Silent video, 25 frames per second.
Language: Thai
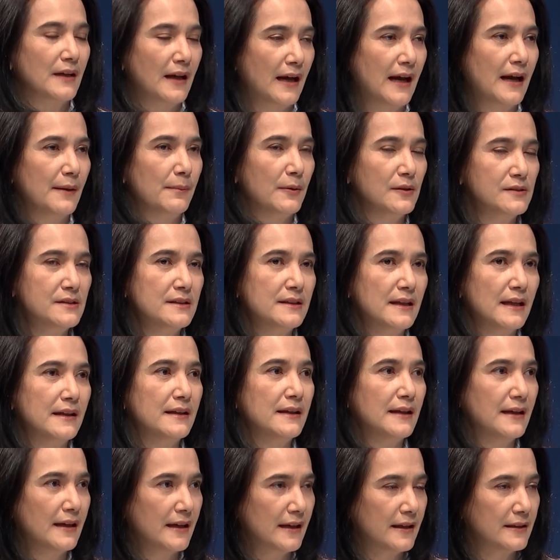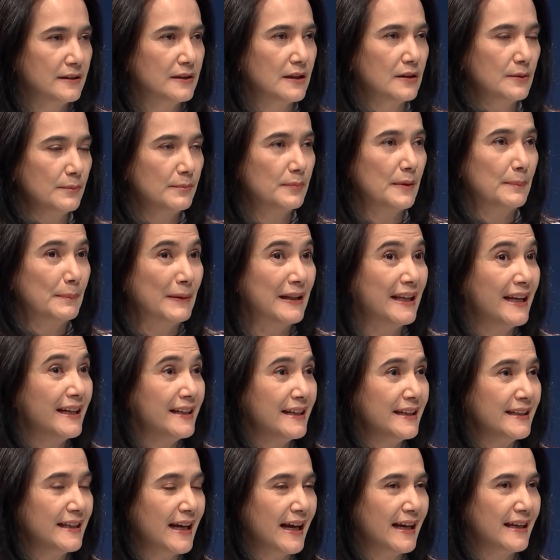ค่ะเพราะฉะนั้นเนี่ยประเทศ
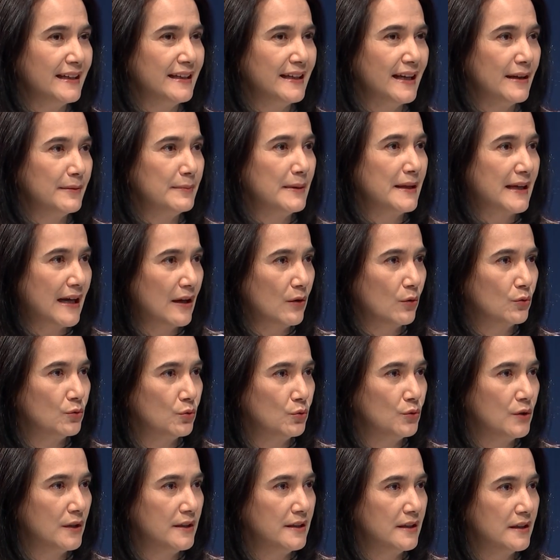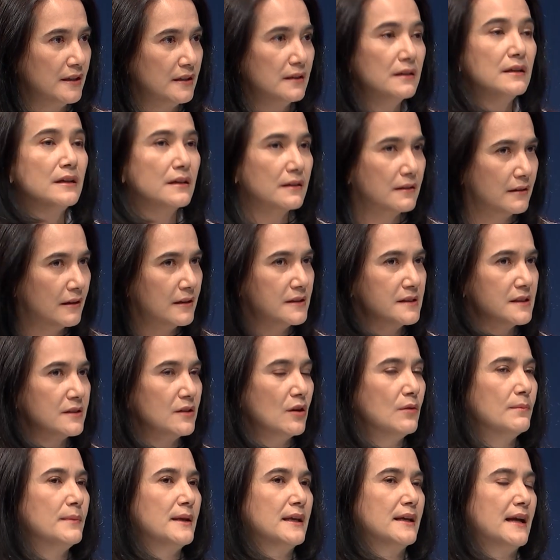ใหญ่ๆเนี่ยมีการลงทุนเยอะๆก็จะ
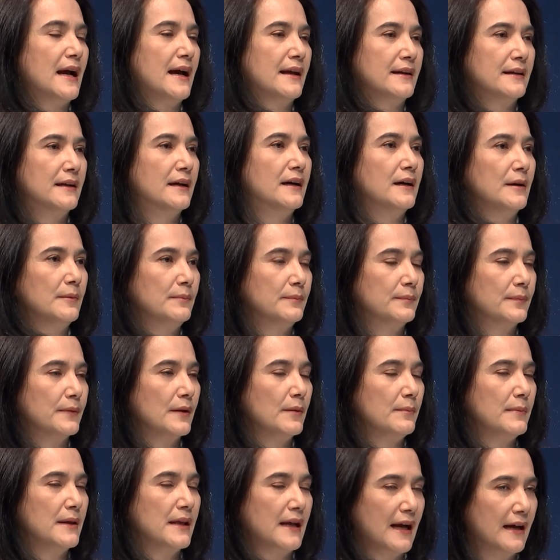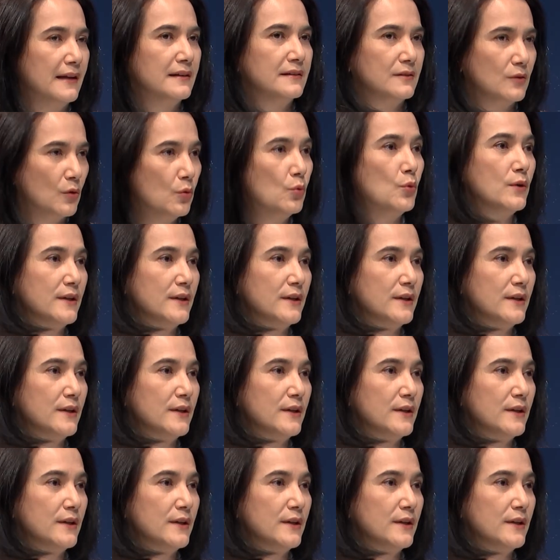ต้องมีการมีการกู้